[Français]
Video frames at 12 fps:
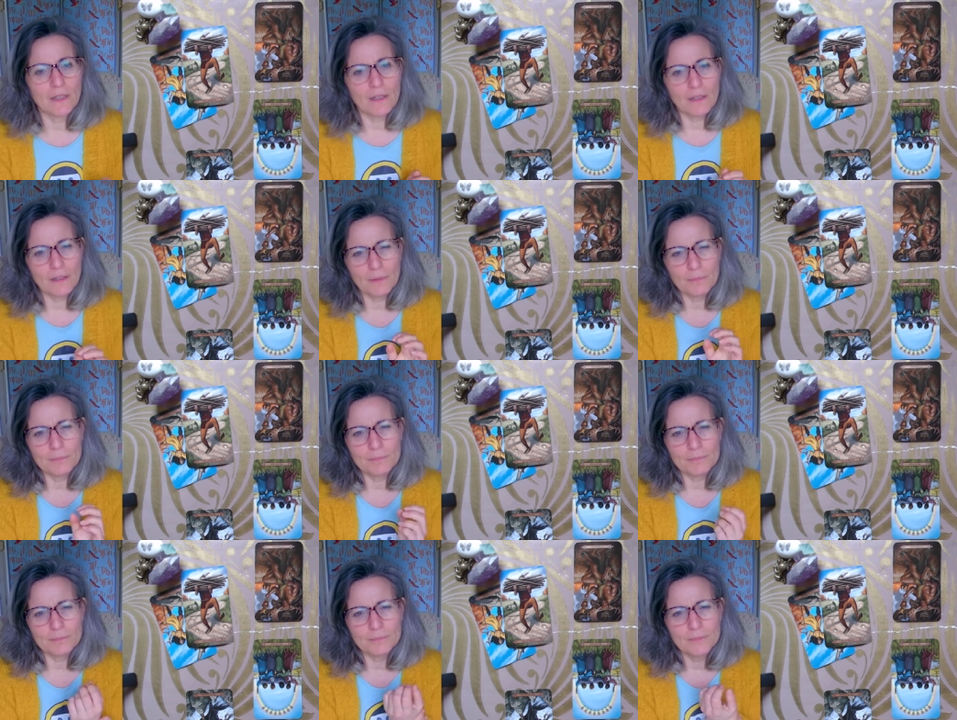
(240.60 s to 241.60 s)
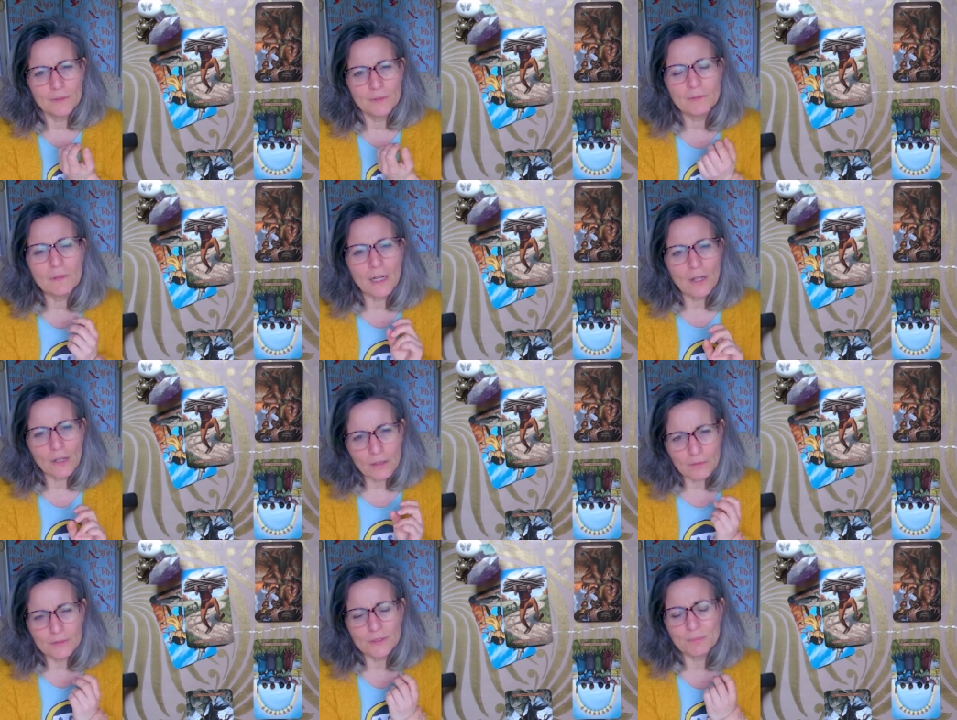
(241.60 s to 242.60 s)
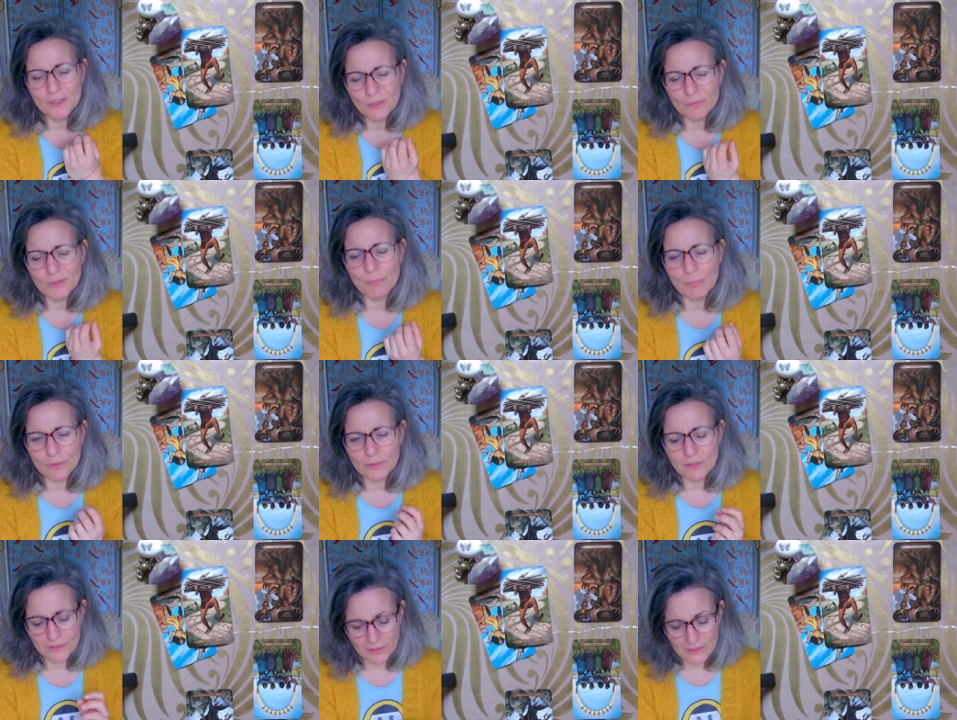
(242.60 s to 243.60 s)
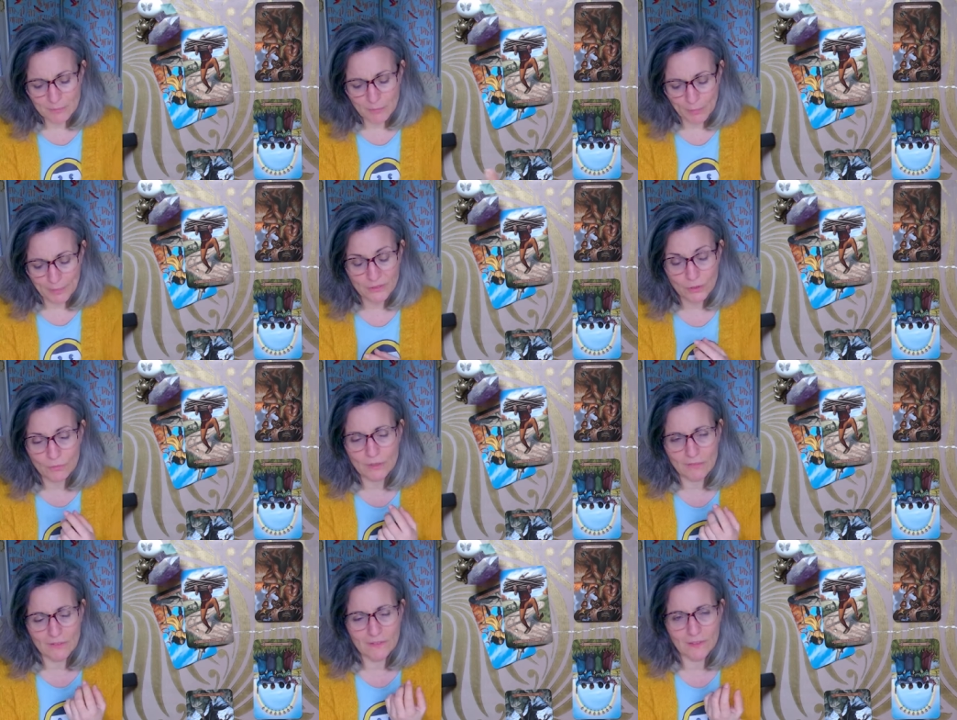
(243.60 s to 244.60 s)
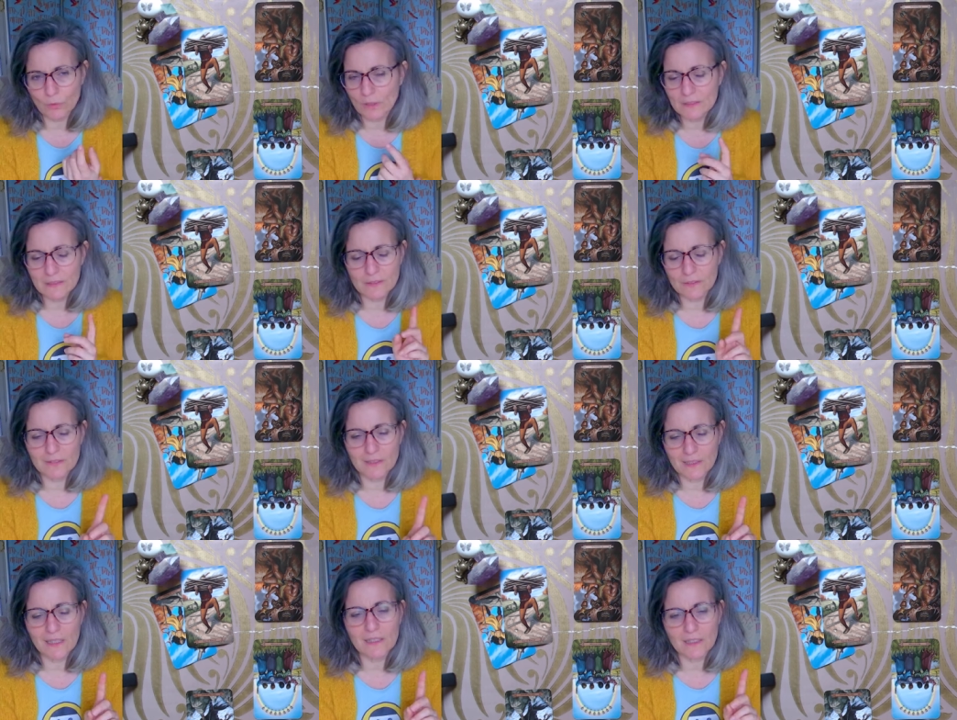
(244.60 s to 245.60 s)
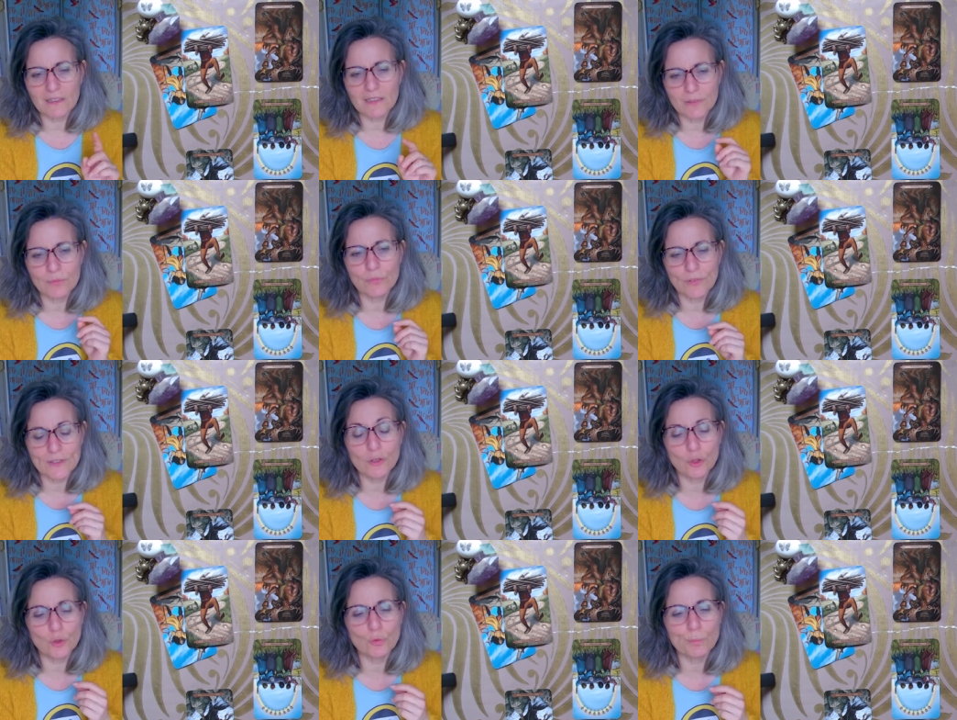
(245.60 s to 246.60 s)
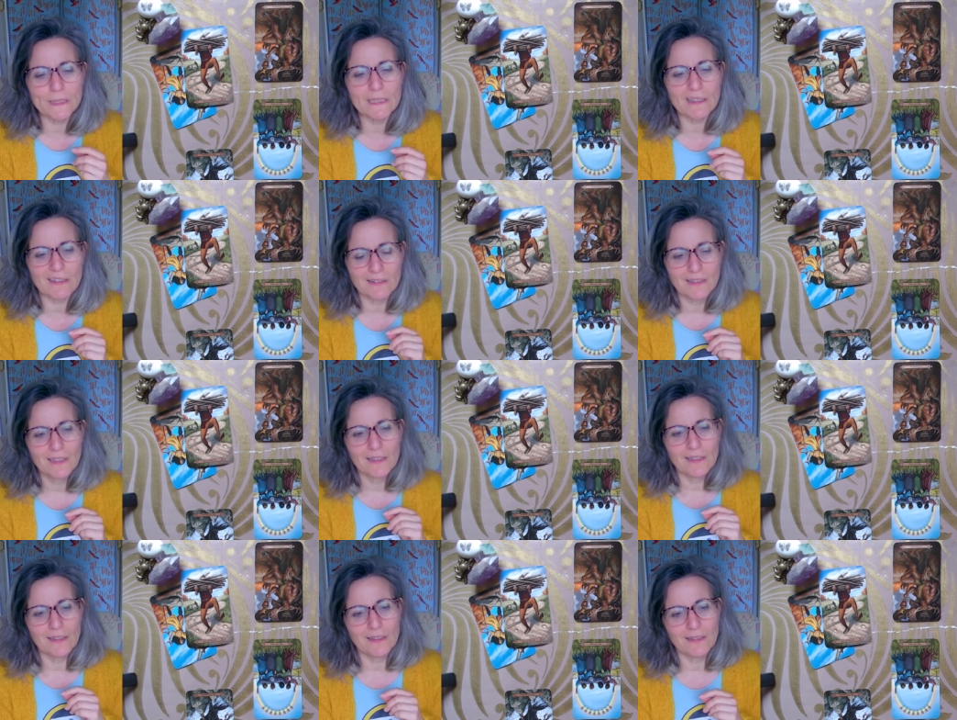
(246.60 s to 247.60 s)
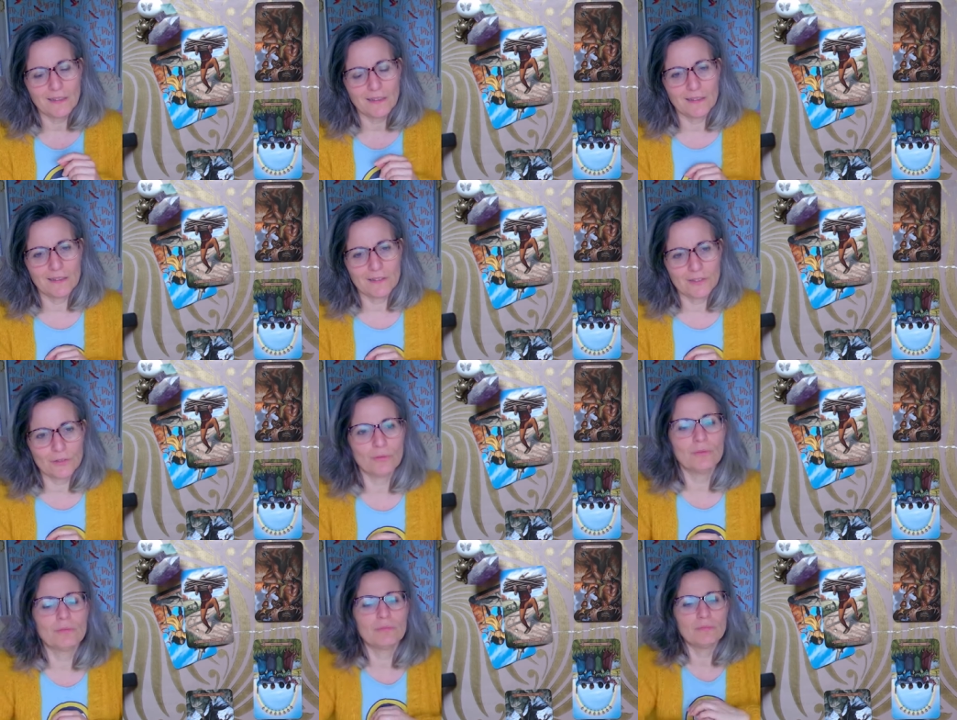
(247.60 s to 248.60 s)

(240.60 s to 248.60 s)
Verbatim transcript: Euh, ou alors, j'ai plus le sentiment, parce que vous avez ces trois disques, c'est quelqu'un qui vous fait subir euh, son...